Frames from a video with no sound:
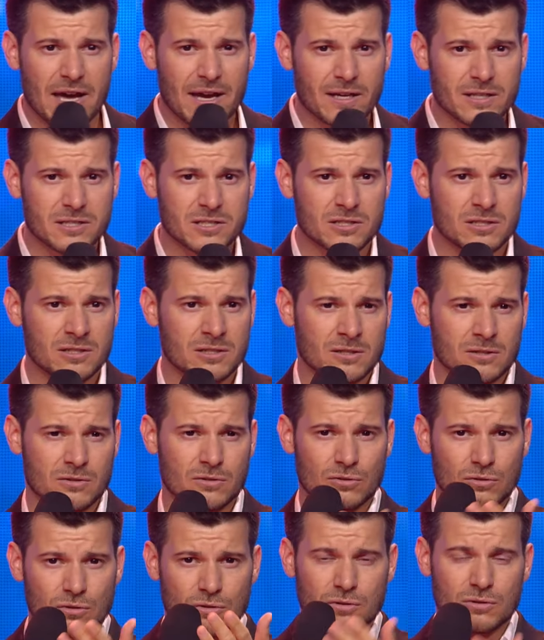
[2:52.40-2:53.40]
colegas,
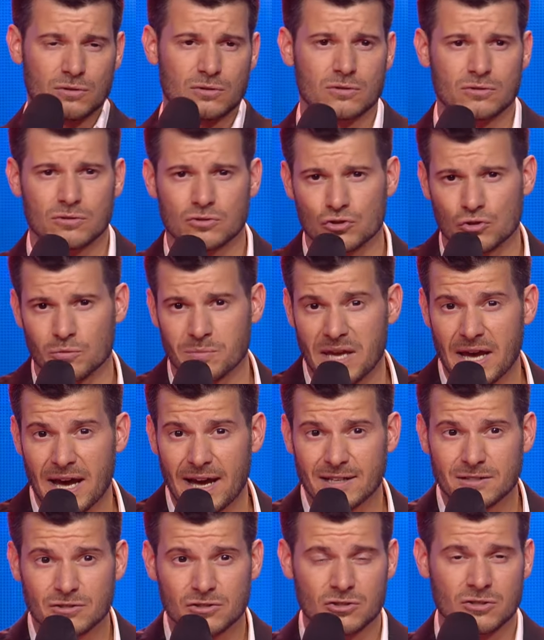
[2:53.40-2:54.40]
do, dos
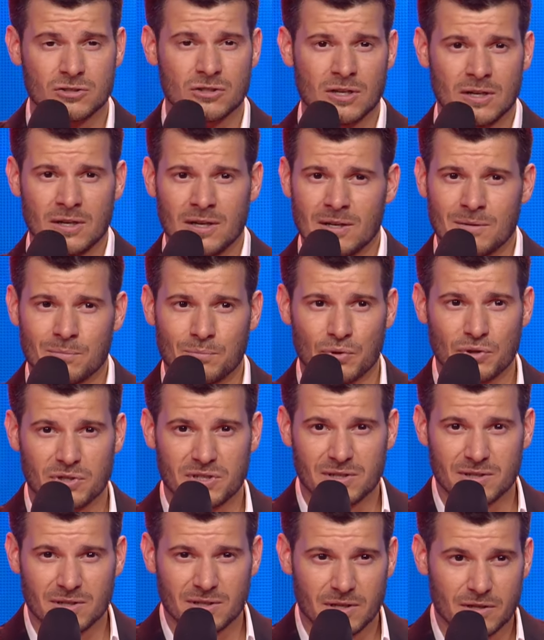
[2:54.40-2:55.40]
nomeados,
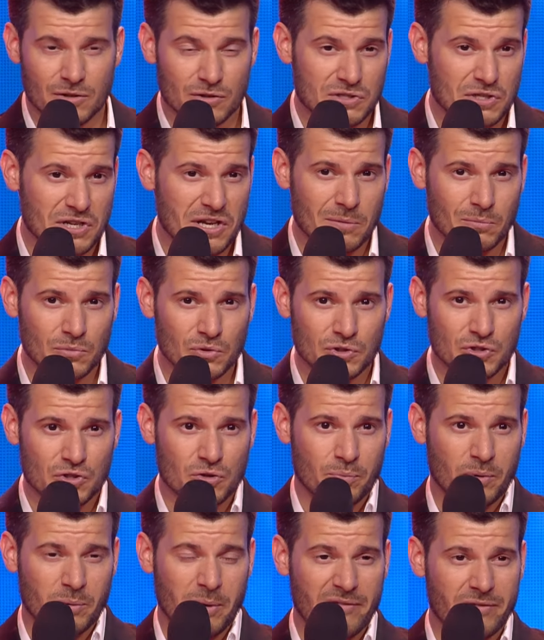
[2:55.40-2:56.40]
porque eu não seria
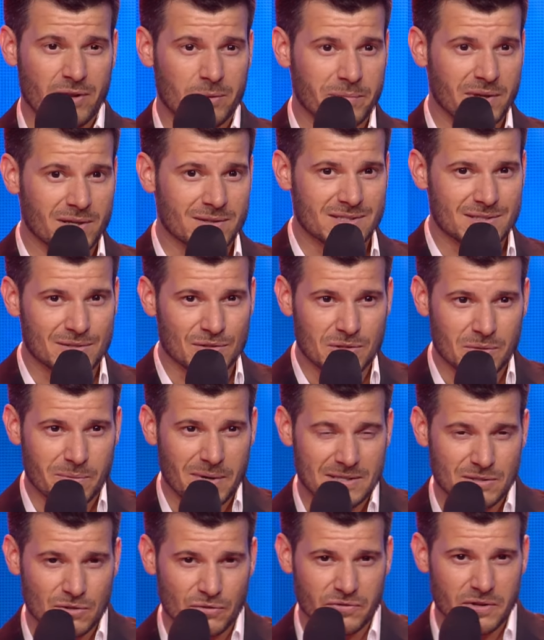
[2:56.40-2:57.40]
músico provavelmente se não
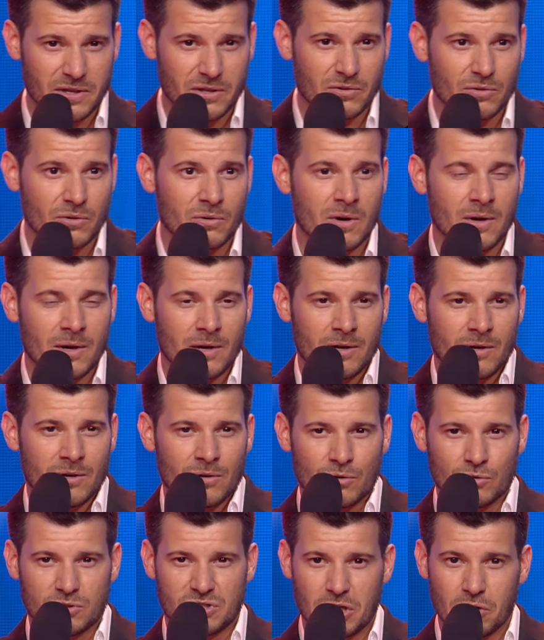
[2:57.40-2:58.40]
tivesse ouvido
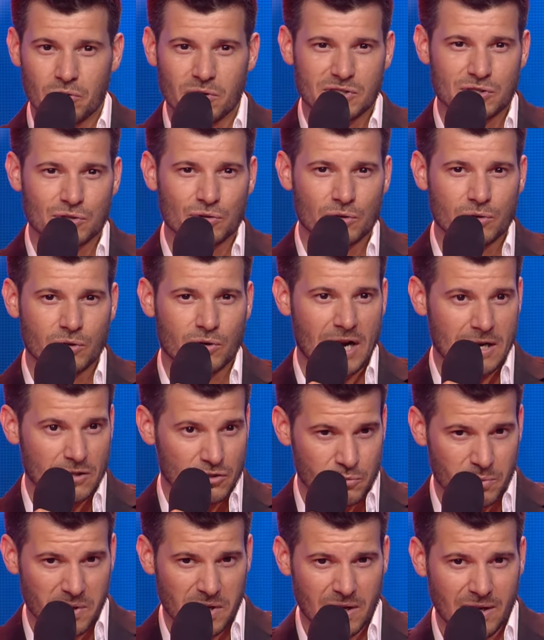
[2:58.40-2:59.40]
o Trio Azul do
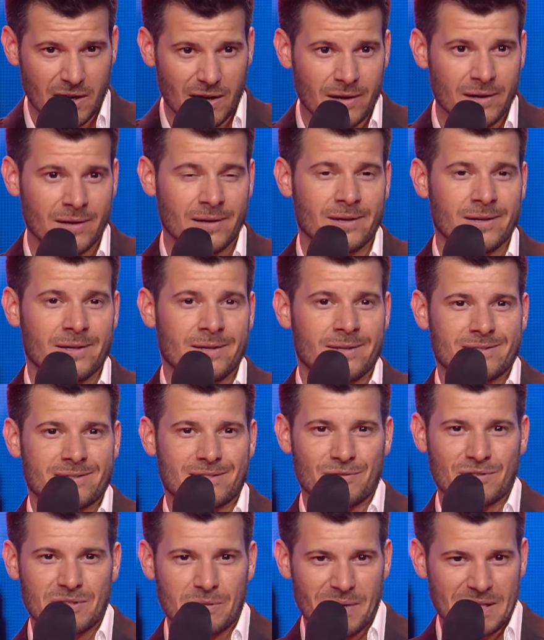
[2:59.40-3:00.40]
Carlos Bica,
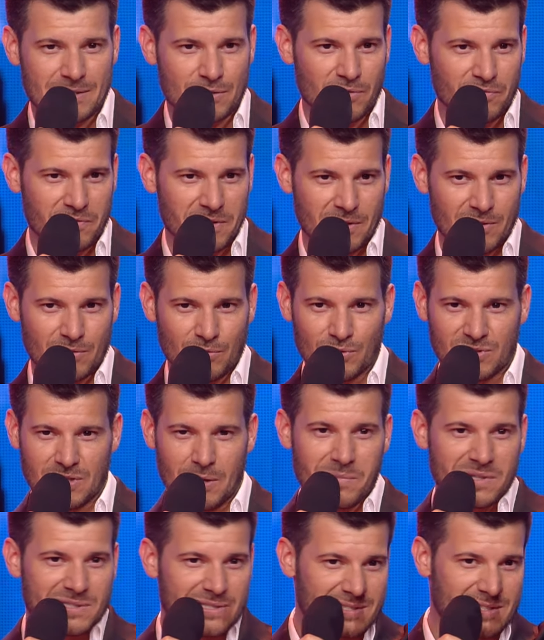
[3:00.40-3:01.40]
se não tivesse ouvido o
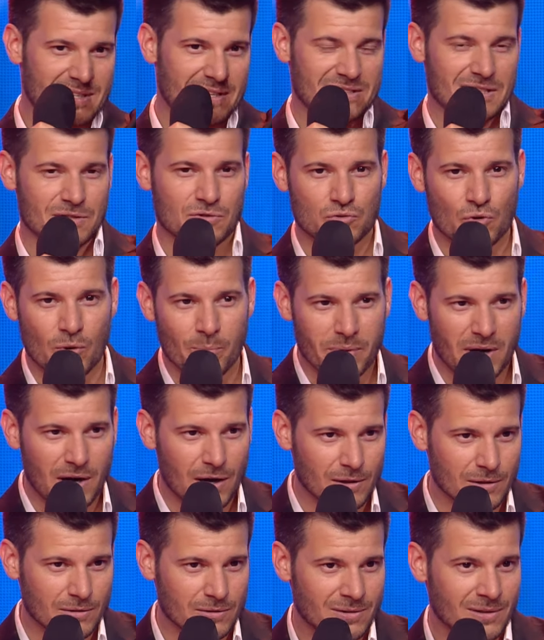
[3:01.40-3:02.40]
Tema Certeza de João
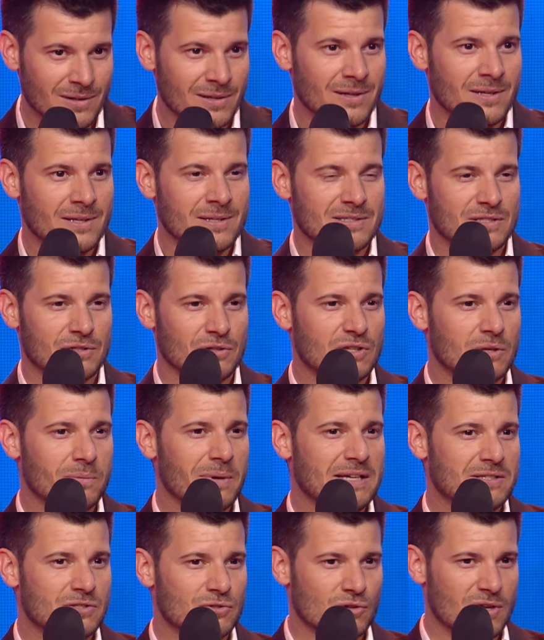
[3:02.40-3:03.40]
Paulo, se não
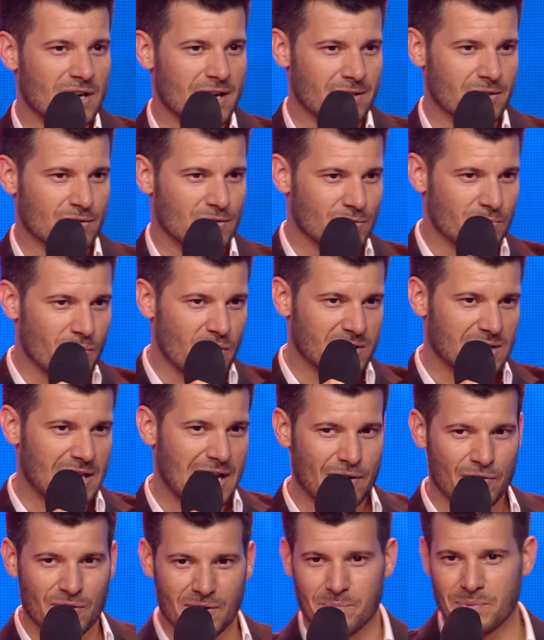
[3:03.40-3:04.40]
tivesse tocado com o
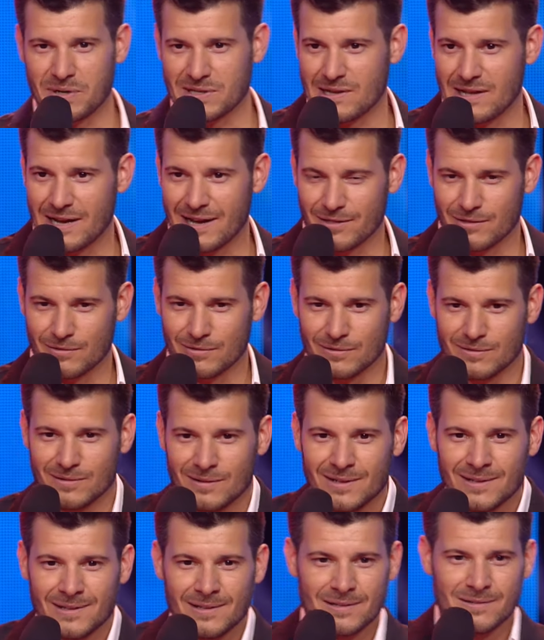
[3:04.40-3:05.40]
Mortágua e
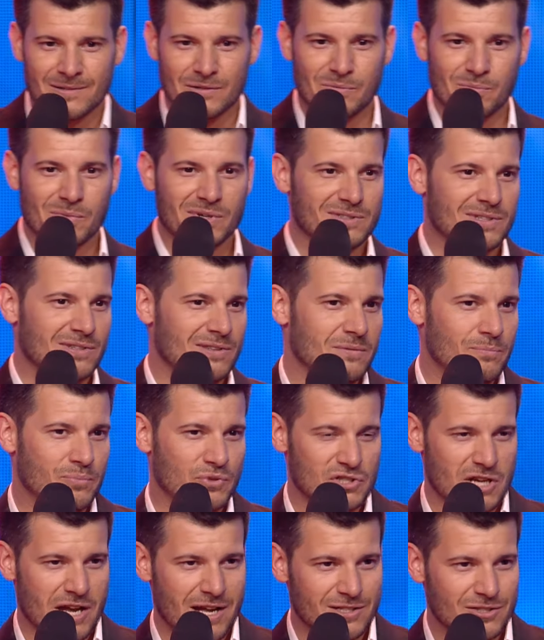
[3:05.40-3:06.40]
partilhado um monte de
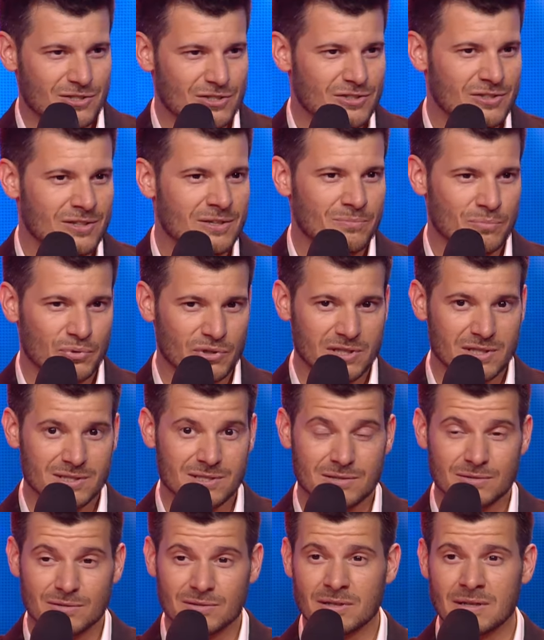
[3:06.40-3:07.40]
projetos, por
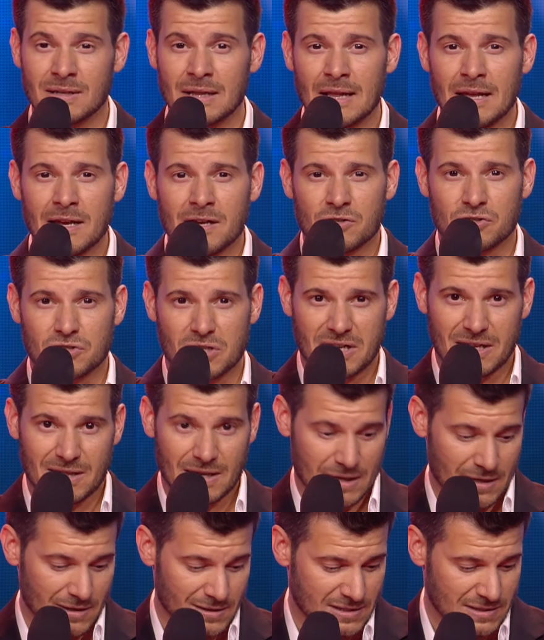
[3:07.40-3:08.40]
isso
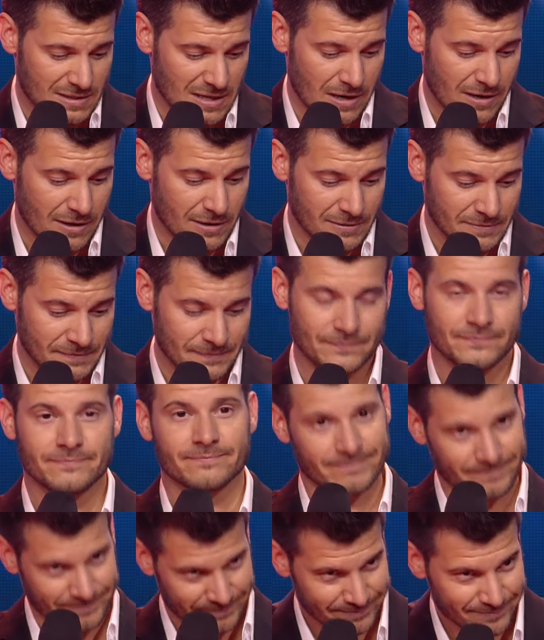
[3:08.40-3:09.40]
gostaria de agradecer
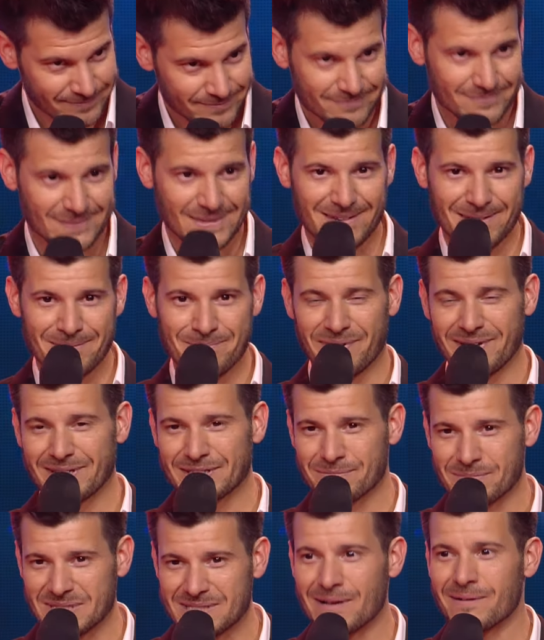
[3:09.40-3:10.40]

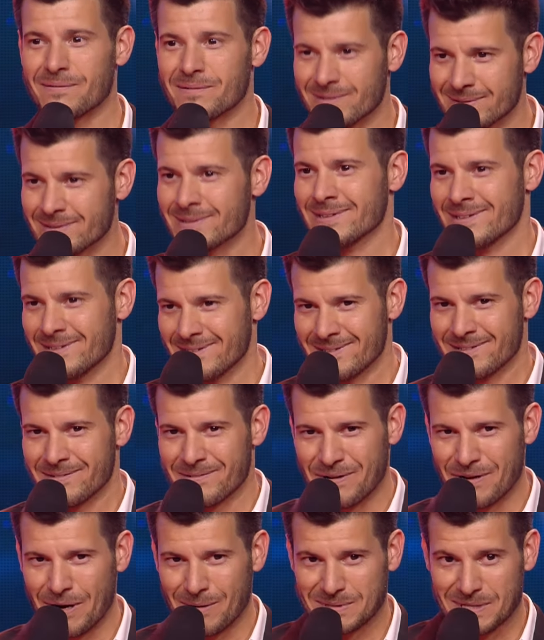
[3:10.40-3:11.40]
por eles uma salva,
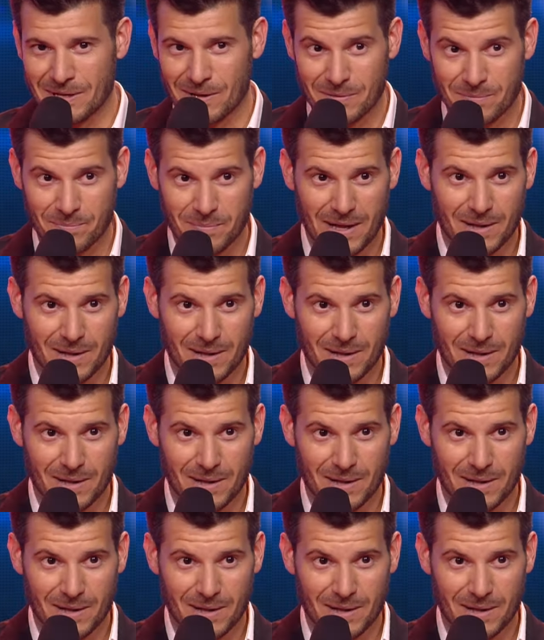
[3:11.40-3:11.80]
enorme salva